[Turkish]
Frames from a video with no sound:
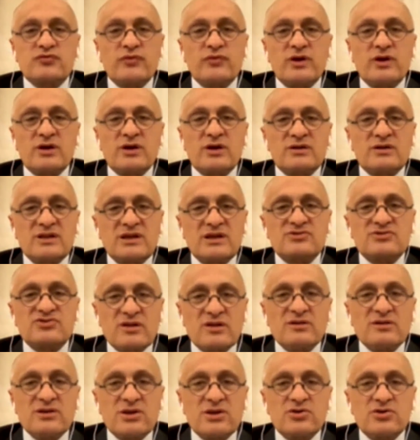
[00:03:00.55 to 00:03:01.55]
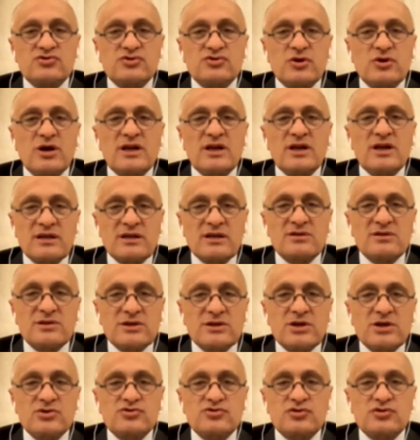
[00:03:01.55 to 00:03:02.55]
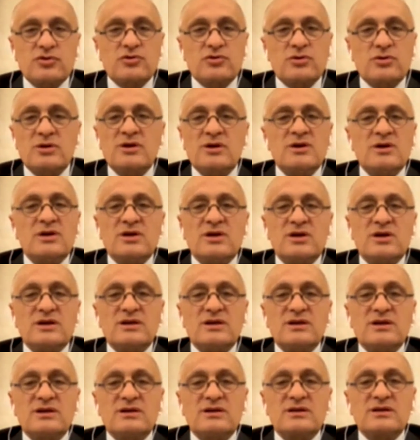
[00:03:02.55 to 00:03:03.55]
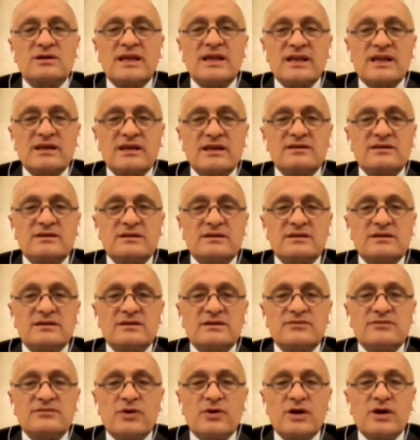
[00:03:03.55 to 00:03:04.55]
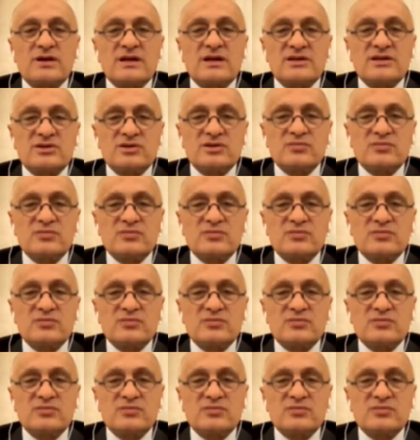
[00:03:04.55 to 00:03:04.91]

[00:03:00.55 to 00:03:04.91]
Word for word: Fuarlar canlı geçiyor, hareketli geçiyor. Ee, gelen e, fuar